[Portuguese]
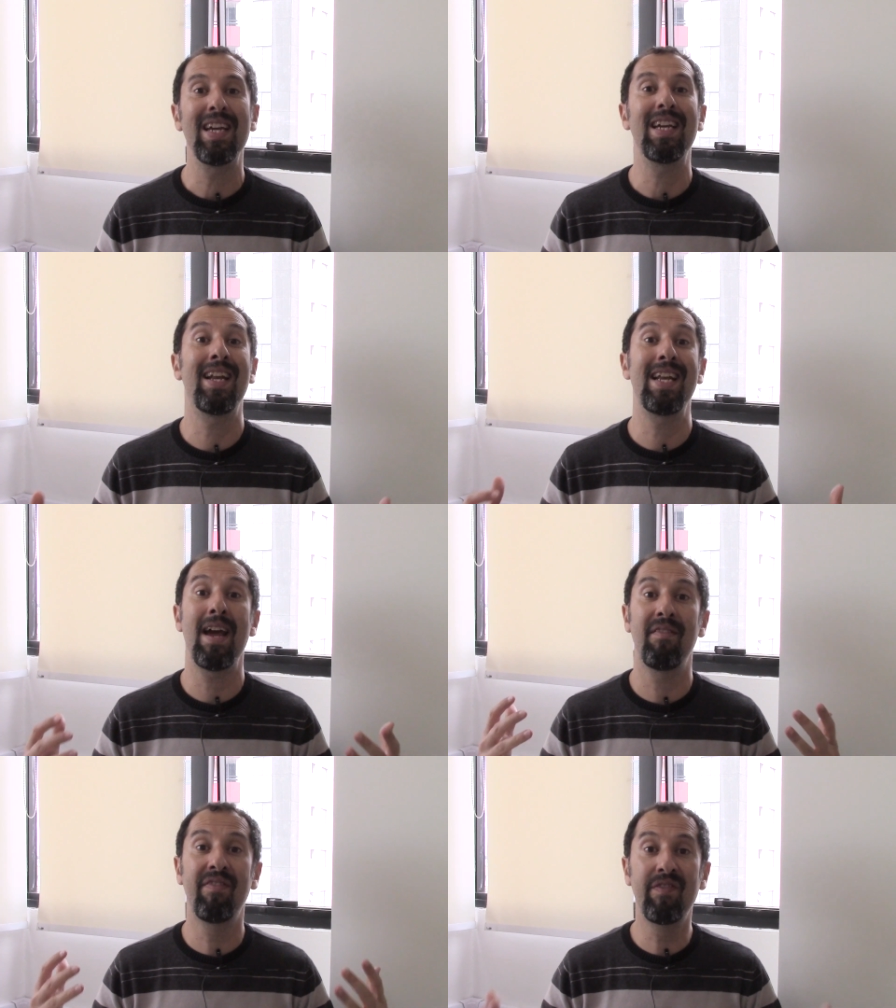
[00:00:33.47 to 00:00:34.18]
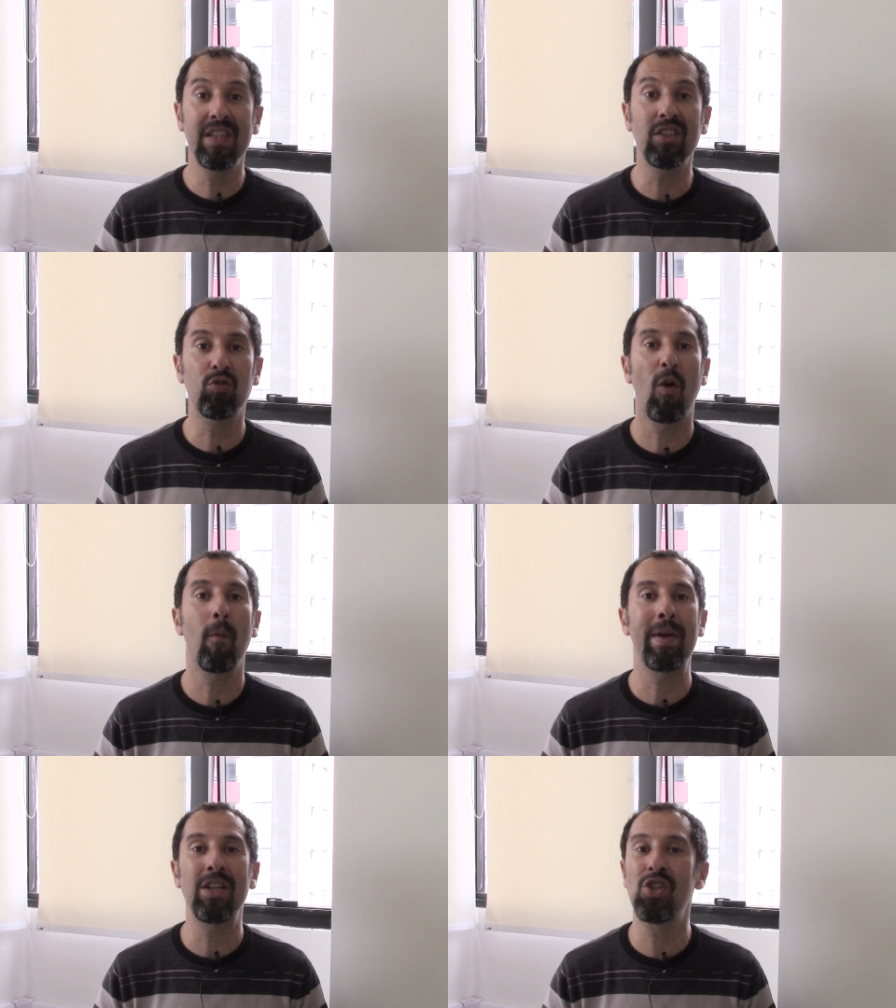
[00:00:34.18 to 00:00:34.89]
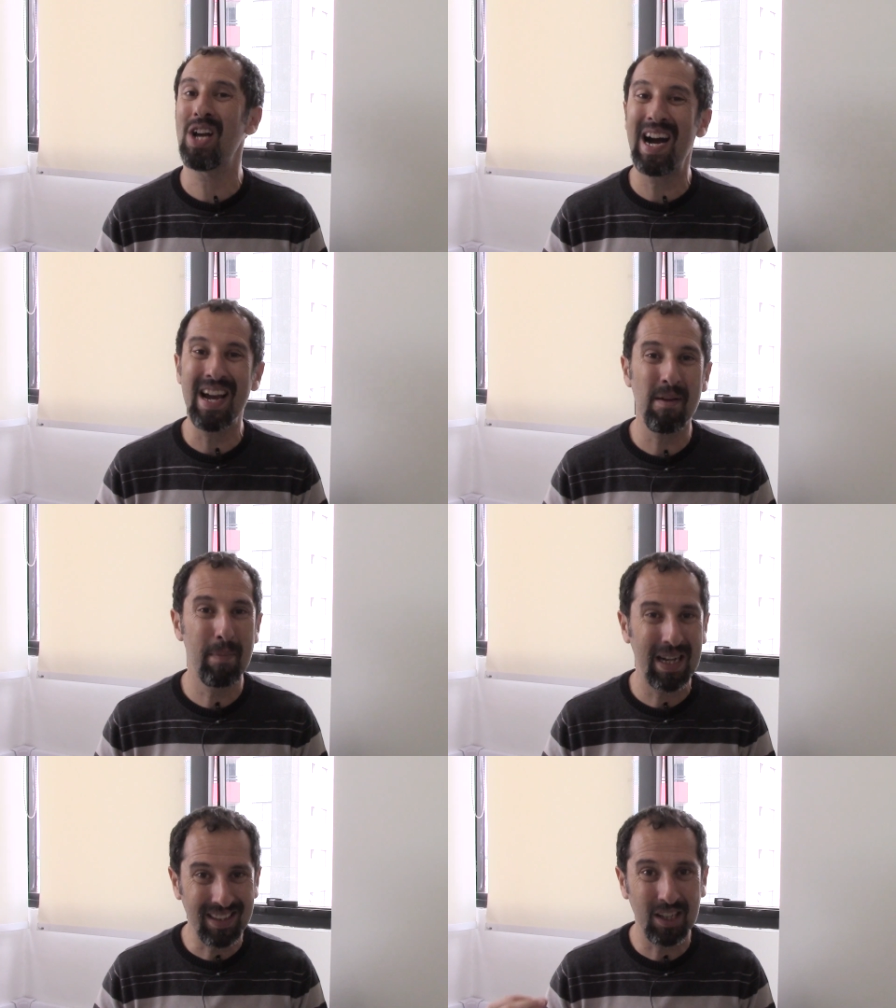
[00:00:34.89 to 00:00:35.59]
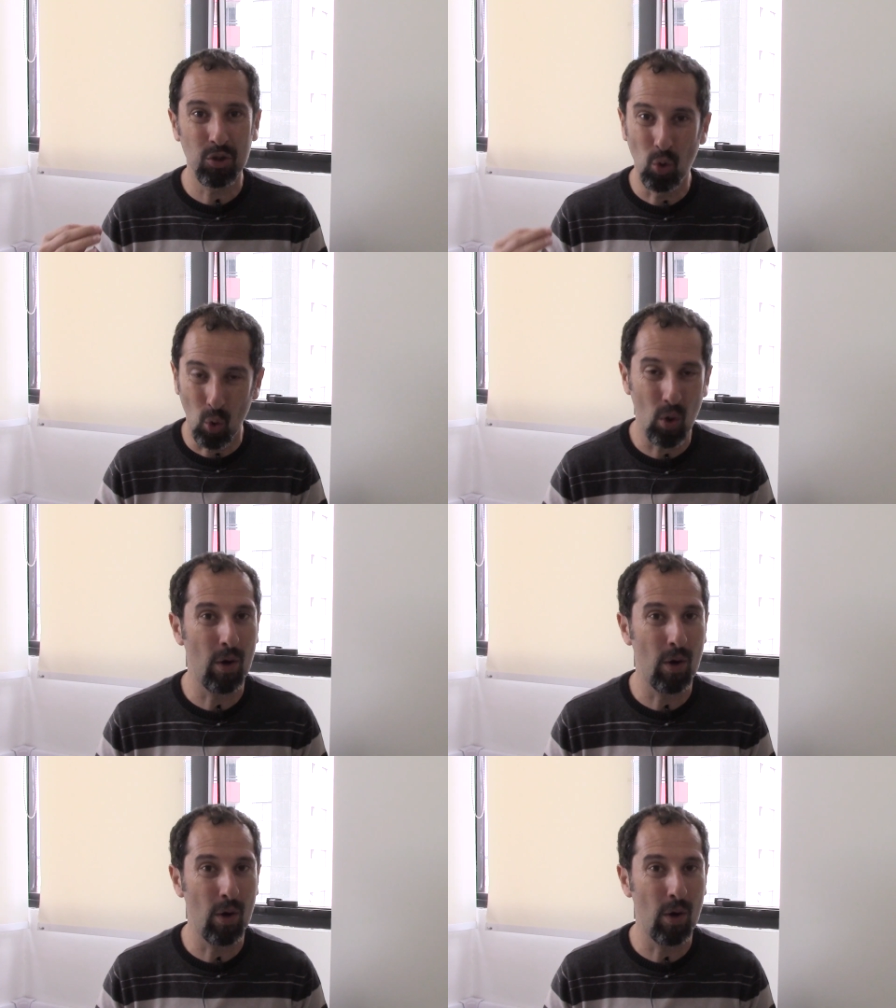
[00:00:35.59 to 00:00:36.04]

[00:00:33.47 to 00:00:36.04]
ele é visualmente arrebatador,